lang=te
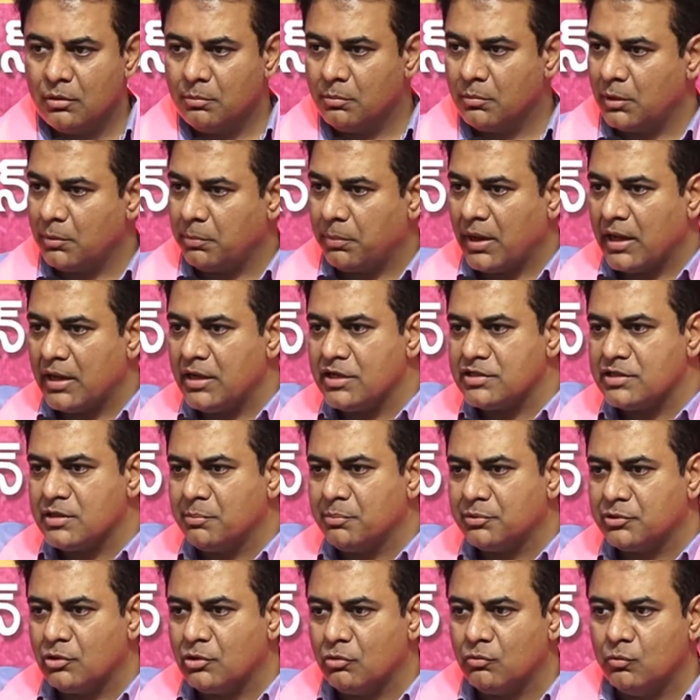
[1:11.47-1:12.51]
మరి పైన
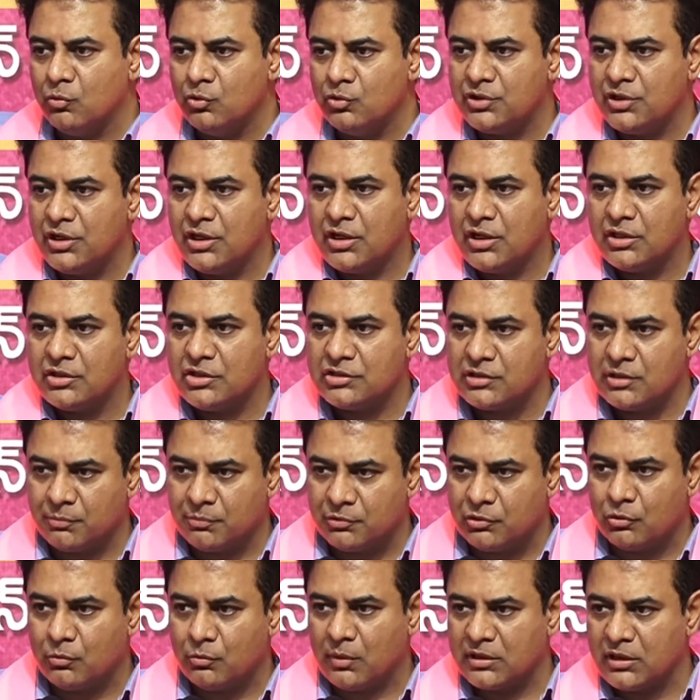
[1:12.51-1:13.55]
చంపుతావు మూసిని కింద
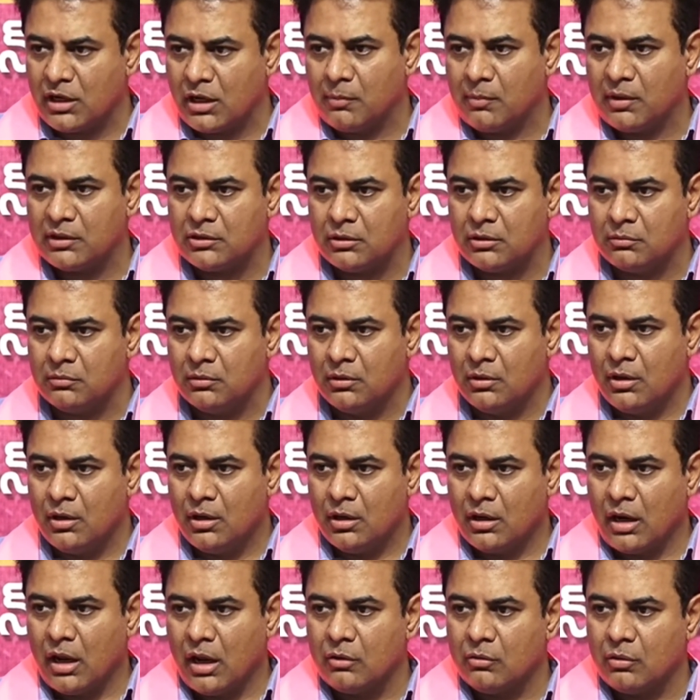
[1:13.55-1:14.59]
చంపుతావు మధ్యలో మాత్రం
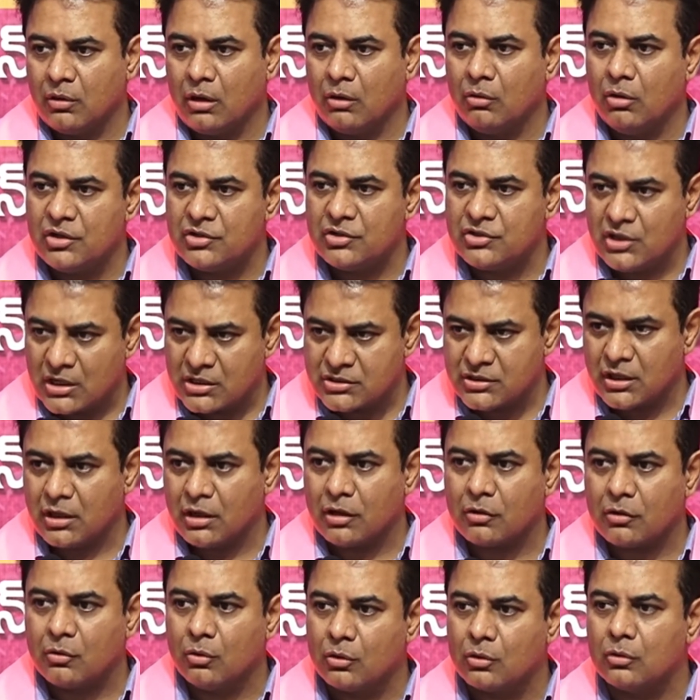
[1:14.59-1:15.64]
నాలుగు రంగులేసి
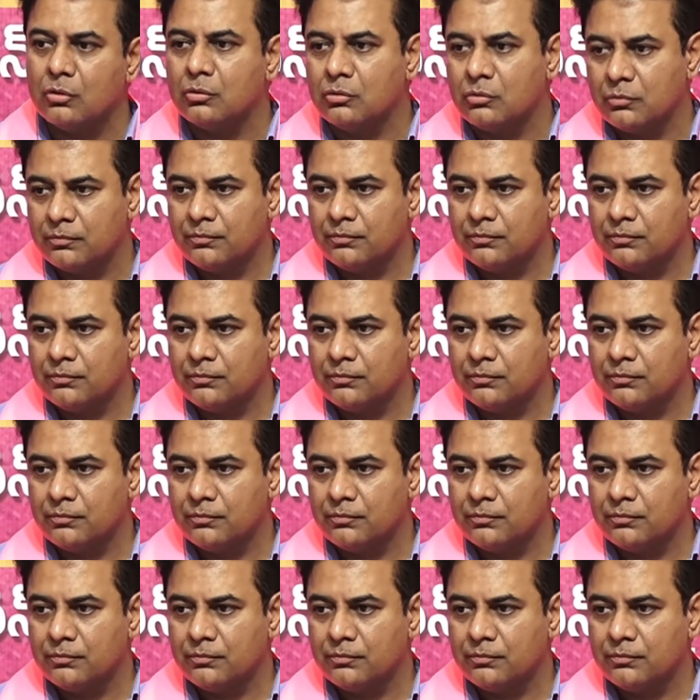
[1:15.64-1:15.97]
లక్షన్నర కోట్లు